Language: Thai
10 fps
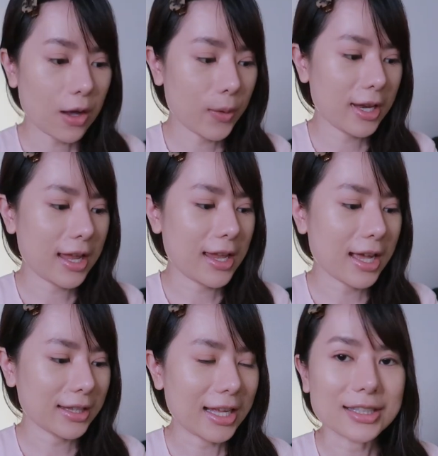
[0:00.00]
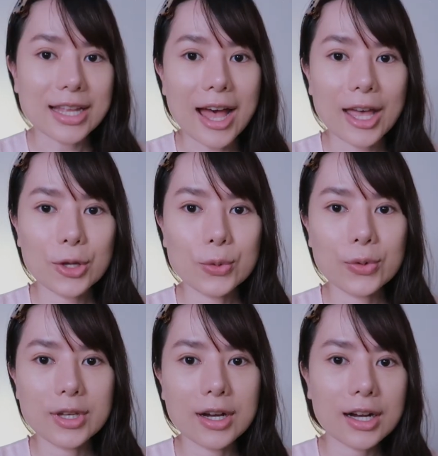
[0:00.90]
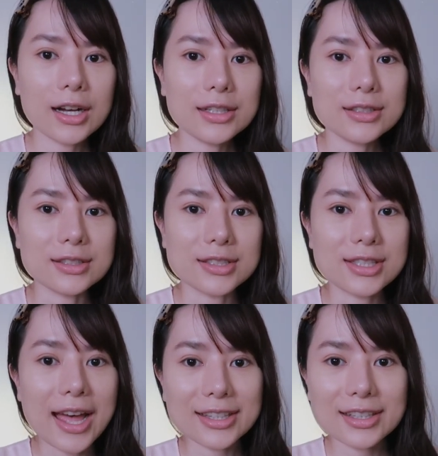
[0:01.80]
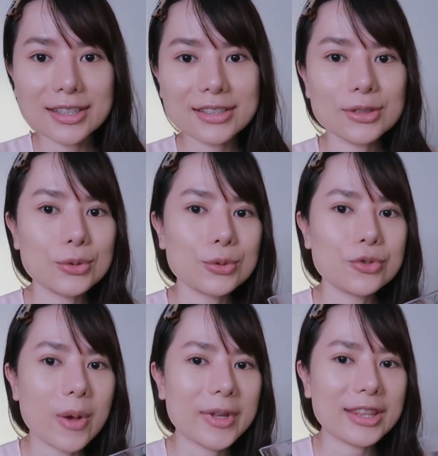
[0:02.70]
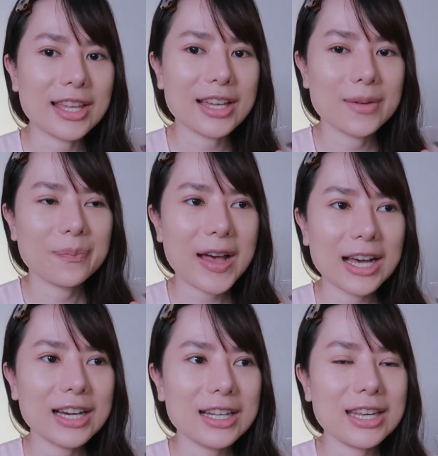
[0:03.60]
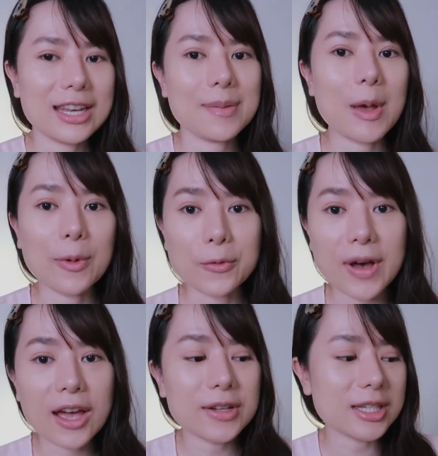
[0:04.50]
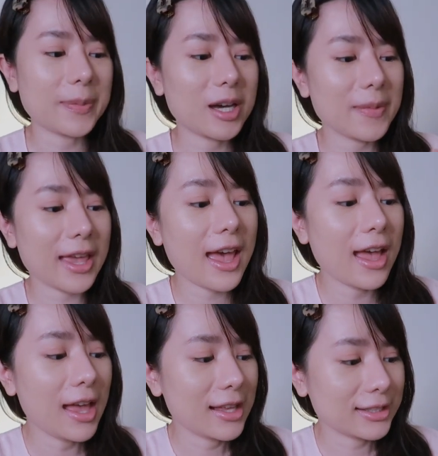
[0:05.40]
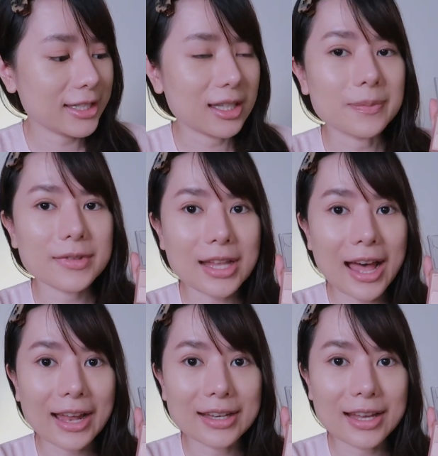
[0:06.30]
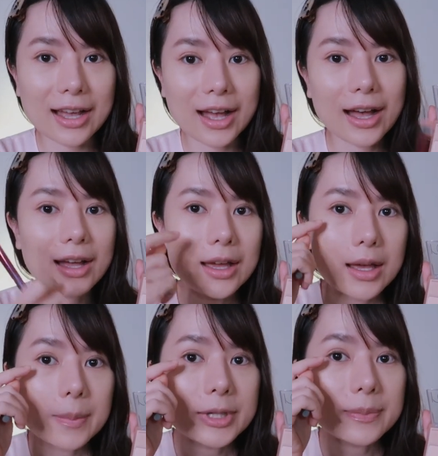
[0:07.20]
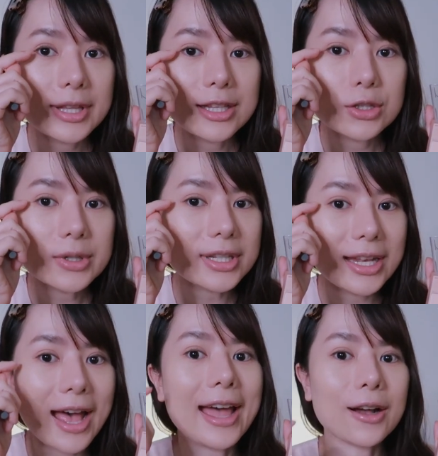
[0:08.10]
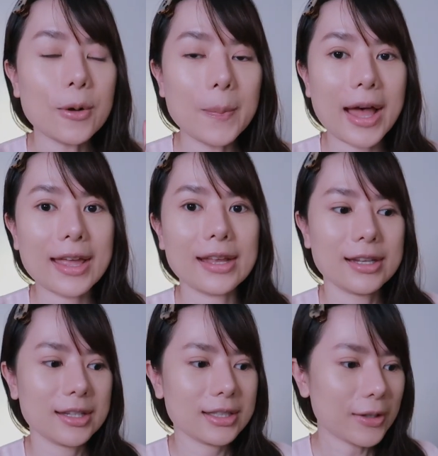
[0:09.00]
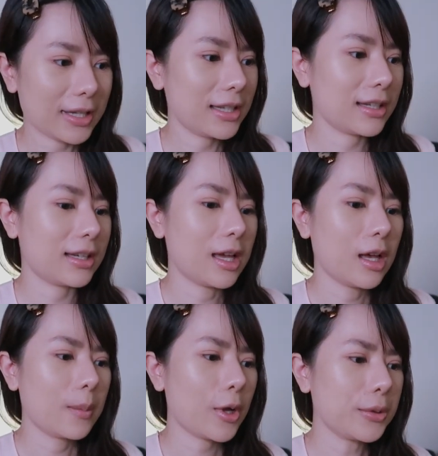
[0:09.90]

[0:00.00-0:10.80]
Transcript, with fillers: ถ้าวันไหนอยากแต่งตาให้ดูเยอะขึ้นหรือชัดขึ้นดูดรามาติกมากขึ้นในแบบของฝ้ายก็จะเพิ่มแค่สีน้ำตาลเนี่ยค่ะเบลนด์ช่วงท้ายๆเข้าไปเท่านั้นเลยเพ